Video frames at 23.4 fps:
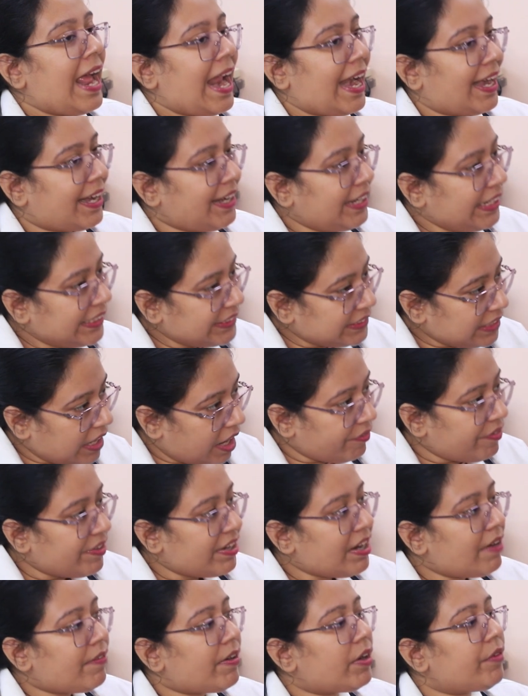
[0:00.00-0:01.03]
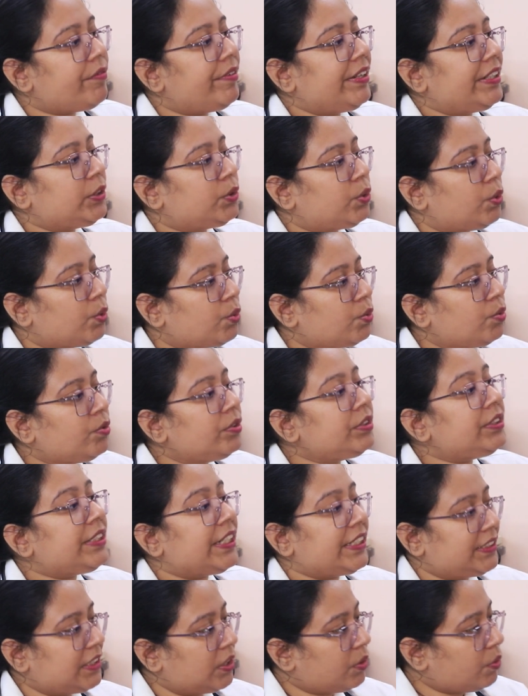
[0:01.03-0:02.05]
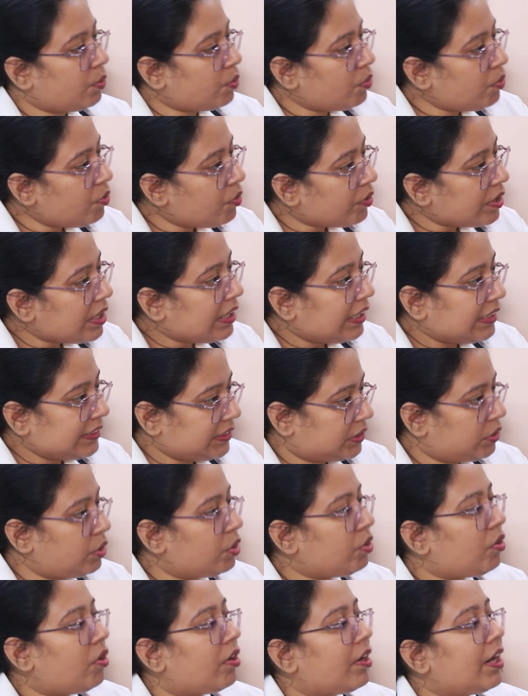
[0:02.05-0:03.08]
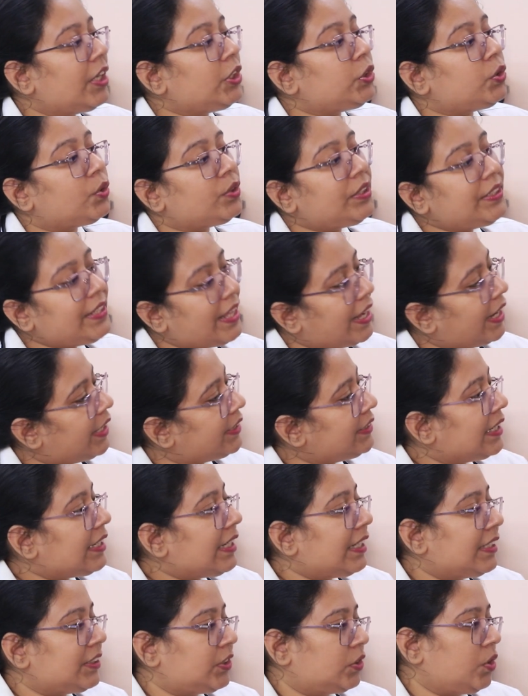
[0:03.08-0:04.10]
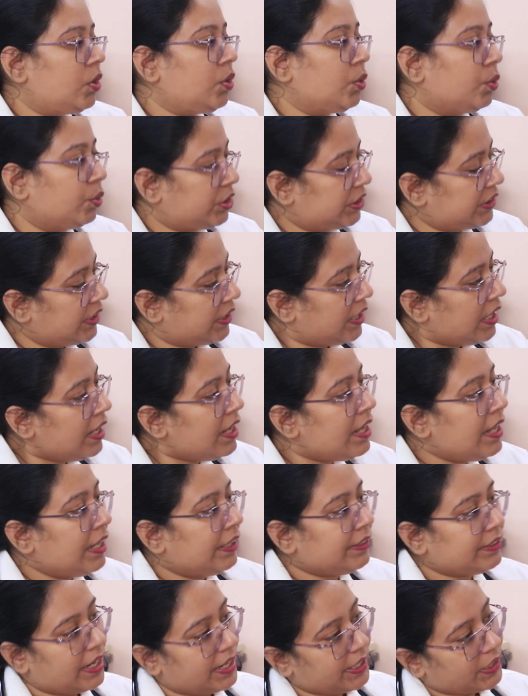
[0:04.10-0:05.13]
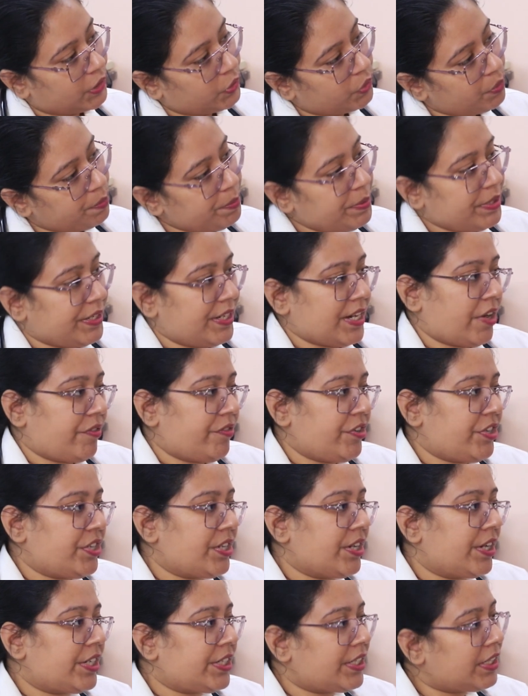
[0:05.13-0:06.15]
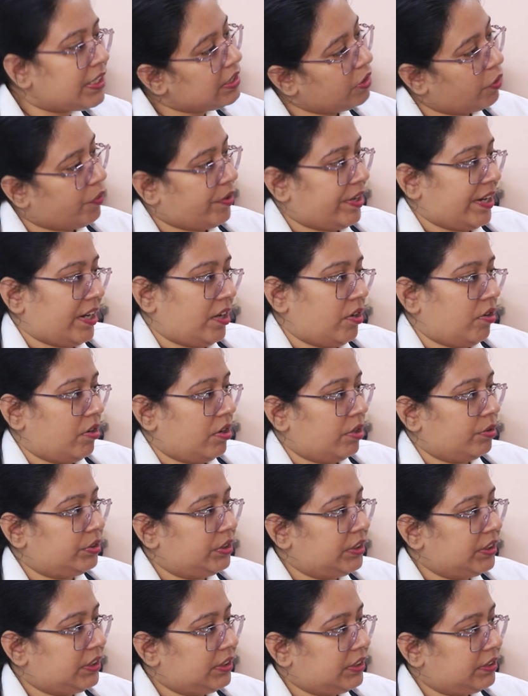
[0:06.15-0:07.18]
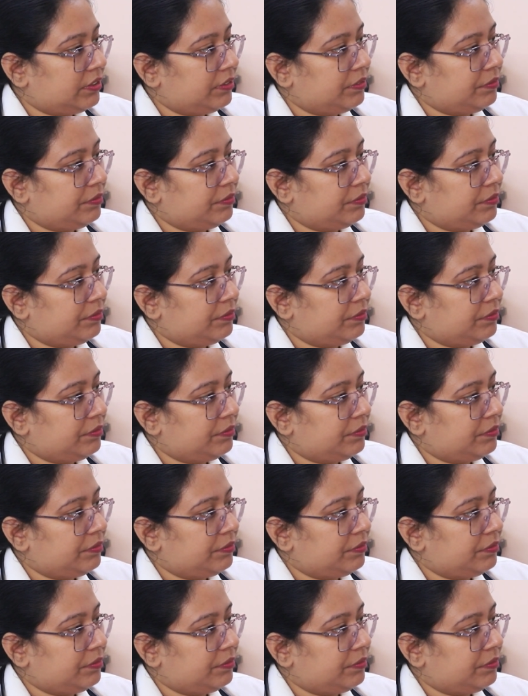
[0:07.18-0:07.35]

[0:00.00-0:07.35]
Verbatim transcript: অ্যাটলিস্ট হাফ অ্যান আওয়ার ওয়েট করুন চেষ্টা করুন ওকে কনসোল করার যদি দেখা যায় কনসোল হচ্ছে না তাহলে কিন্তু পিডিয়াট্রিশিয়ানের সাথে কন্ট্যাক্ট করা উচিত